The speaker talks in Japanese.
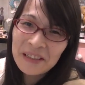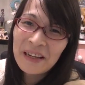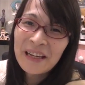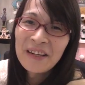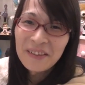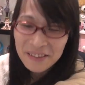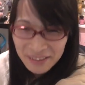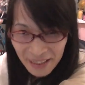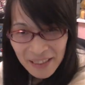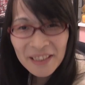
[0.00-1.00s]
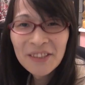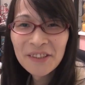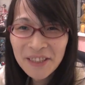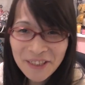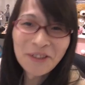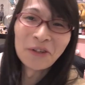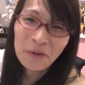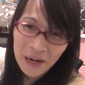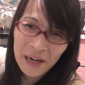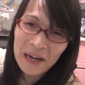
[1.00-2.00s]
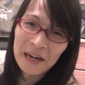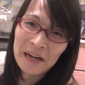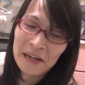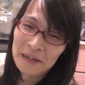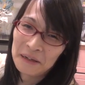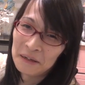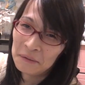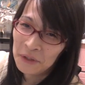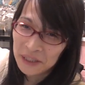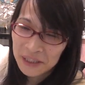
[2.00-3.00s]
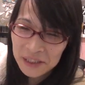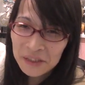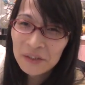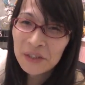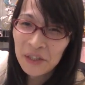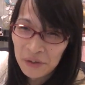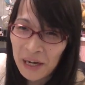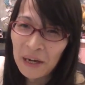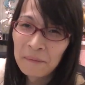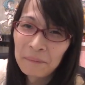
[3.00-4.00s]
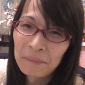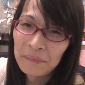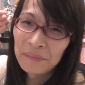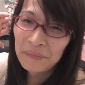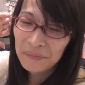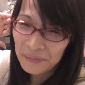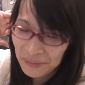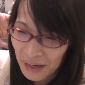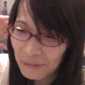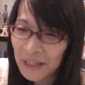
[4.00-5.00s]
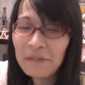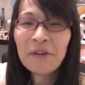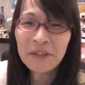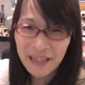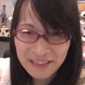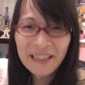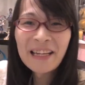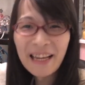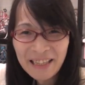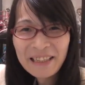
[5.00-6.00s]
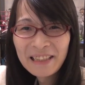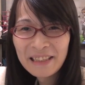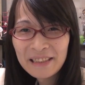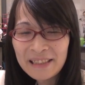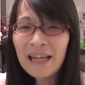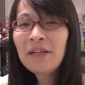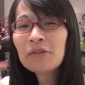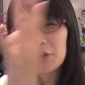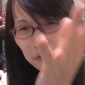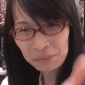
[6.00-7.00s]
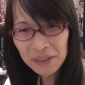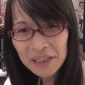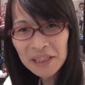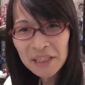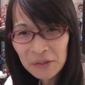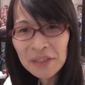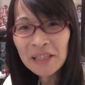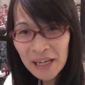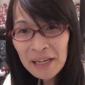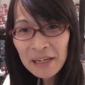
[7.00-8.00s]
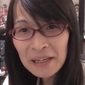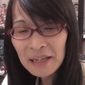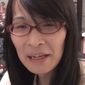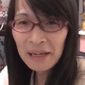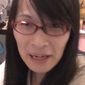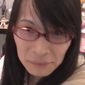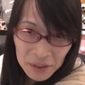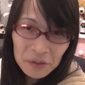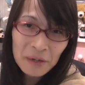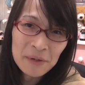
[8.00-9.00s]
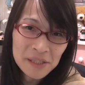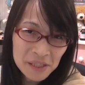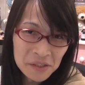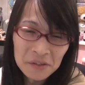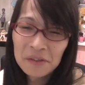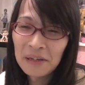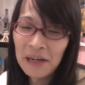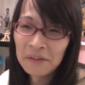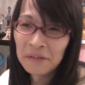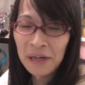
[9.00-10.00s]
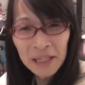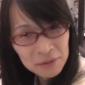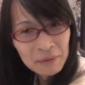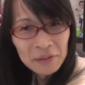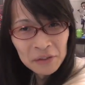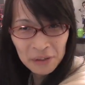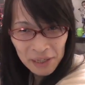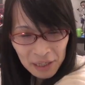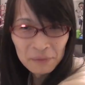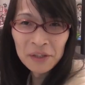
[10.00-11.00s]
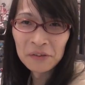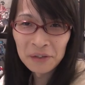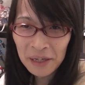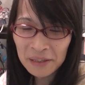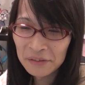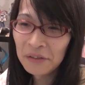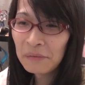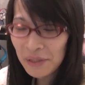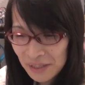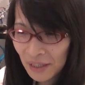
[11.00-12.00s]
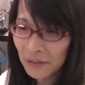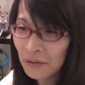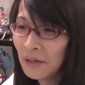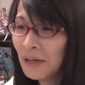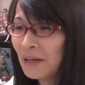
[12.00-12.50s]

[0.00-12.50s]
1920×1080 以上はもう私にとってはあまり意味をなさない作業する PC においてね映画見るとは別ですよあのアニメ見るとか映画見るとかそういうのは別だけど